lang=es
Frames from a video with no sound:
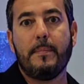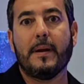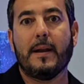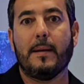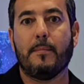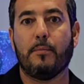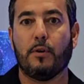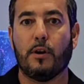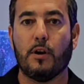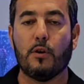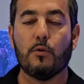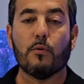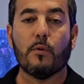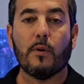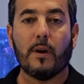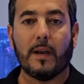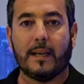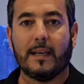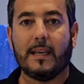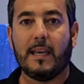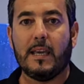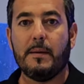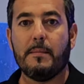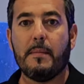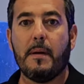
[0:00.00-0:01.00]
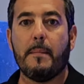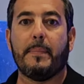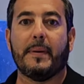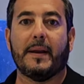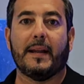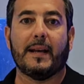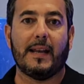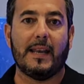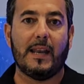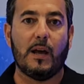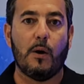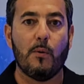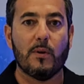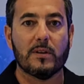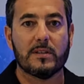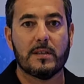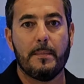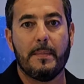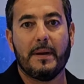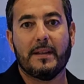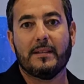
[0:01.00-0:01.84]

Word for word: para poner unos esquimes, para que el agua se